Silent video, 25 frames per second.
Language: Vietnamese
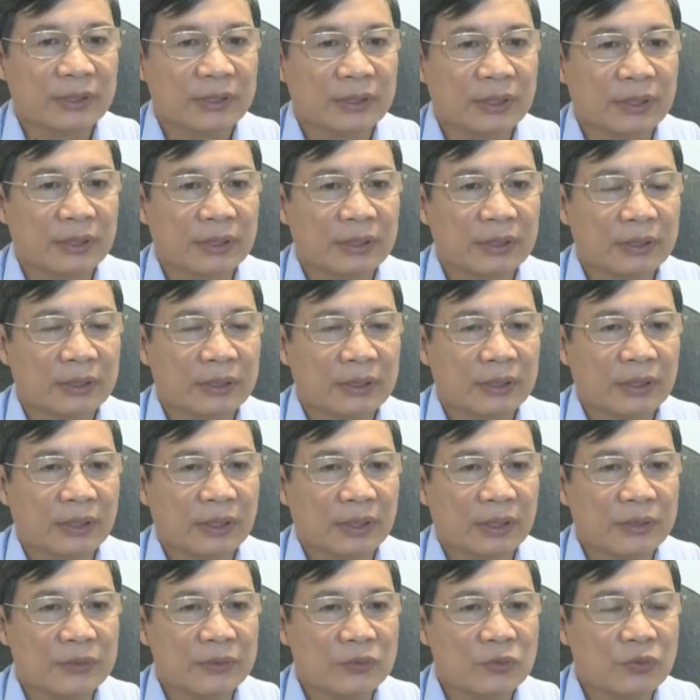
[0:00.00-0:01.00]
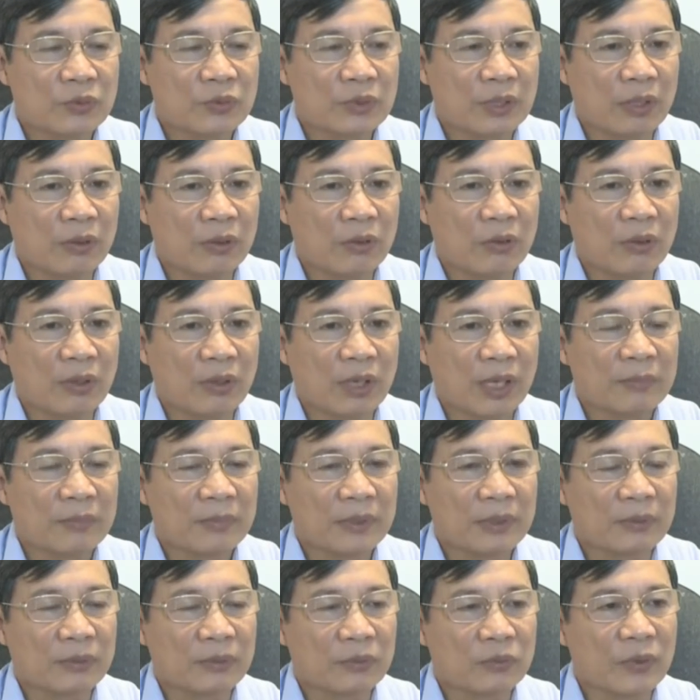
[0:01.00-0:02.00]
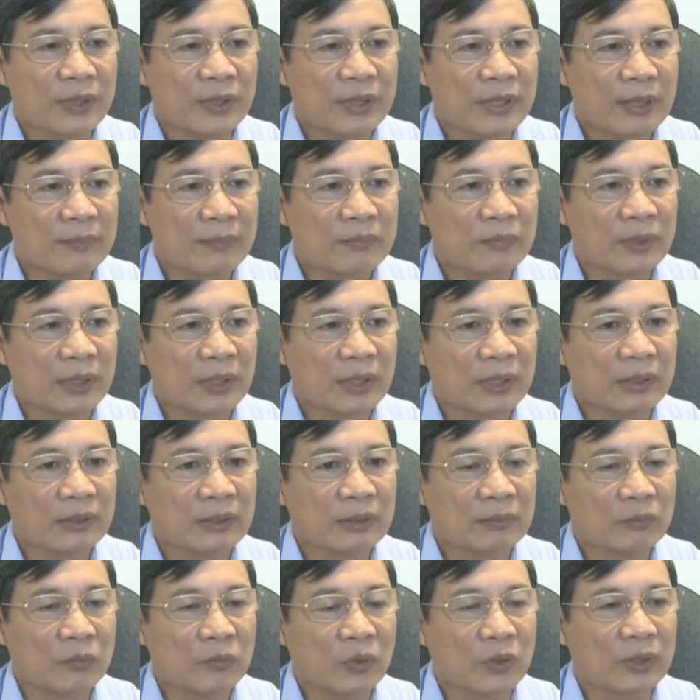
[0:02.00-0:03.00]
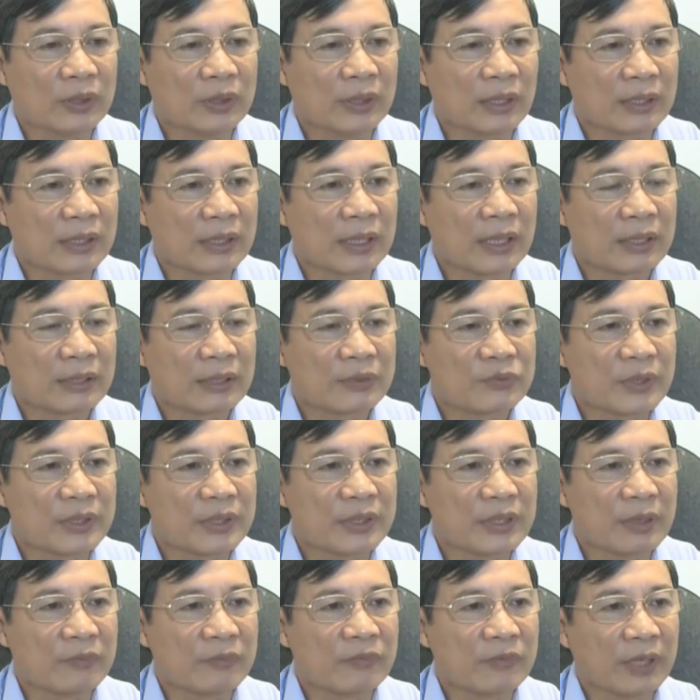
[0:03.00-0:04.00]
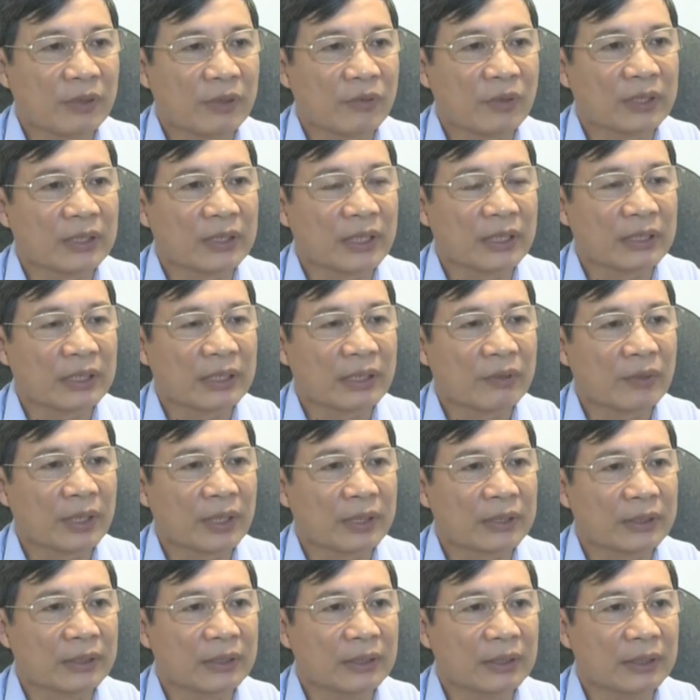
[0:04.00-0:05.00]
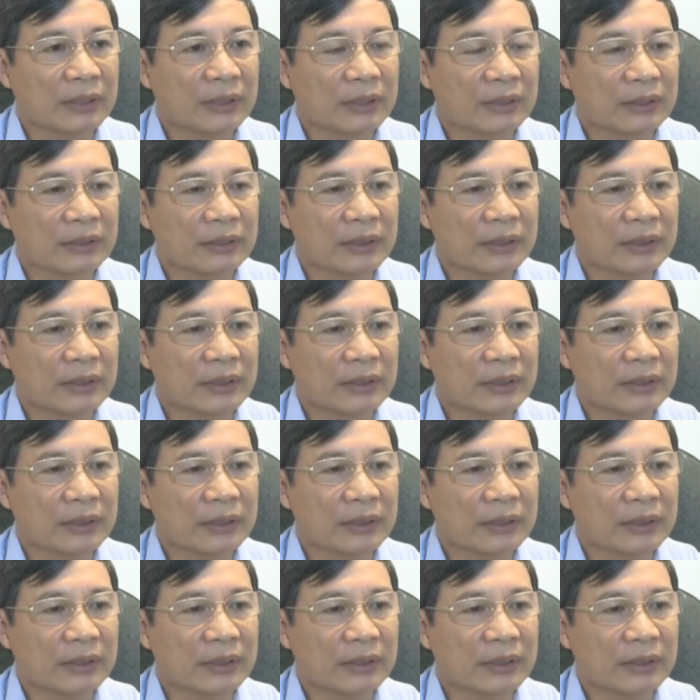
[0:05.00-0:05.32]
ờ, cái nhu cầu áp lực cuối năm à, một là các cái doanh nghiệp phải hoàn thành kế hoạch à,